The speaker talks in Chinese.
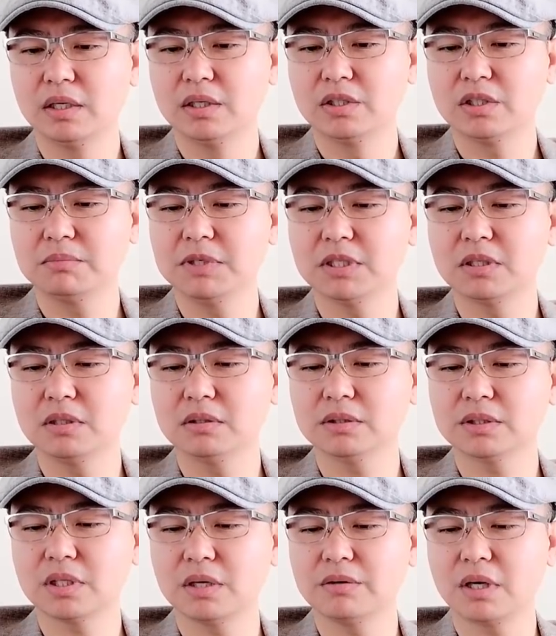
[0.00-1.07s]
声明称，
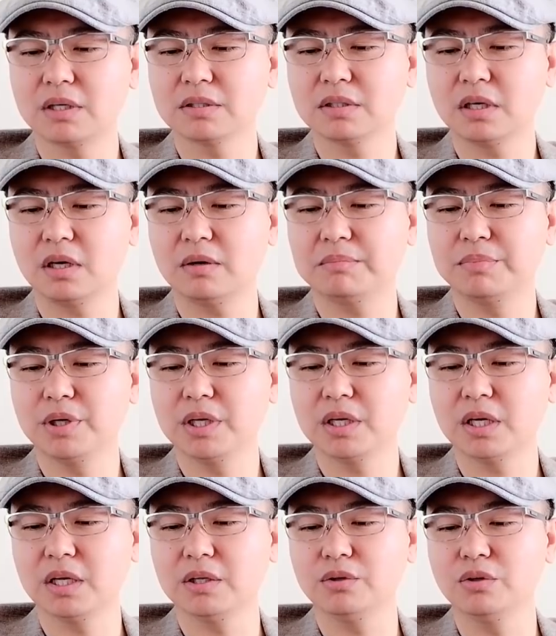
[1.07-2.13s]
三月二十四号，布林
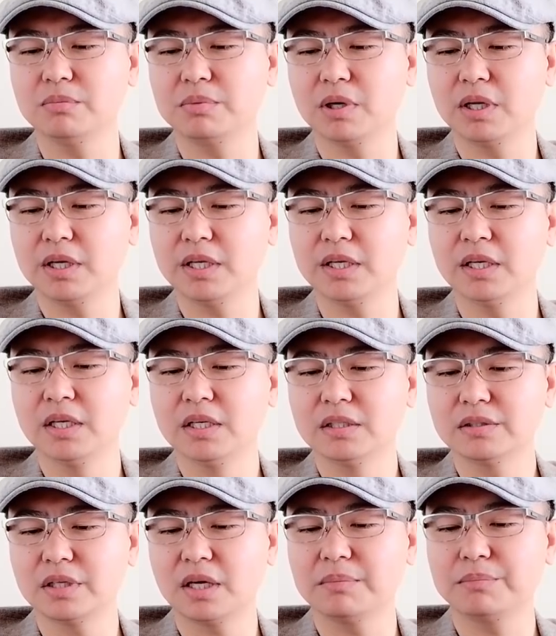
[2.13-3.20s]
肯与伯雷利
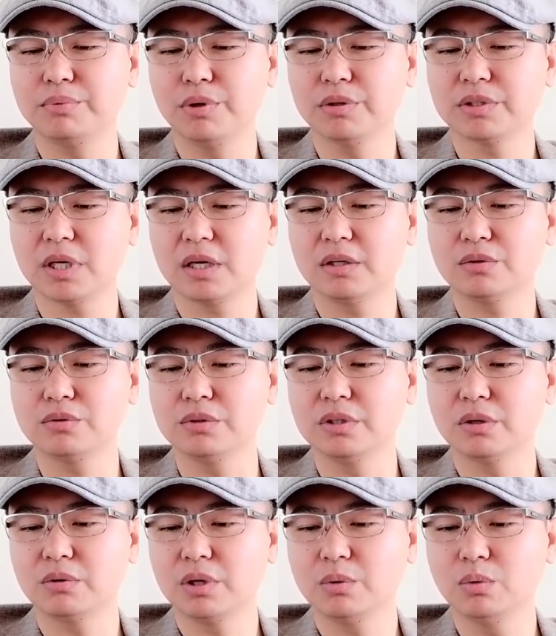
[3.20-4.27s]
在布鲁塞尔举行
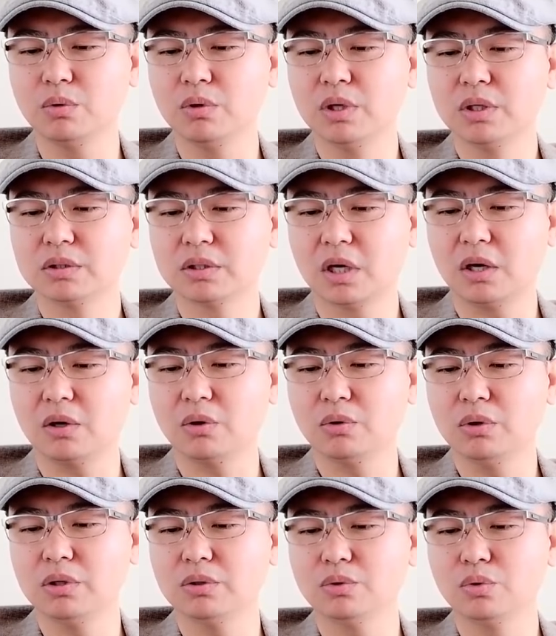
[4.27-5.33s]
会晤，讨
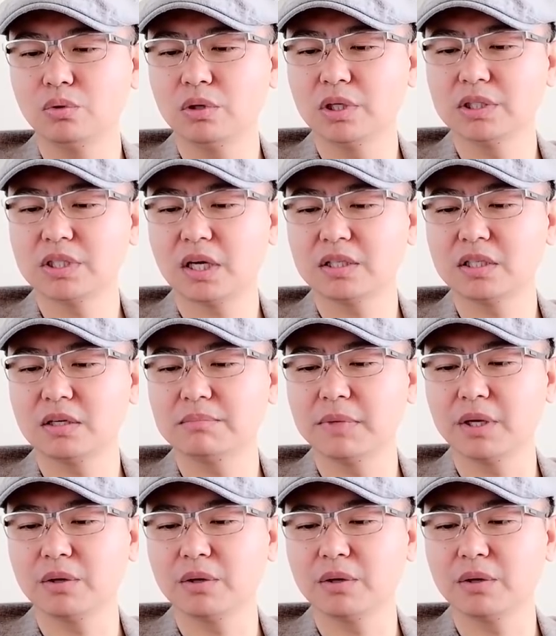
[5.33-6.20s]
论如何加强美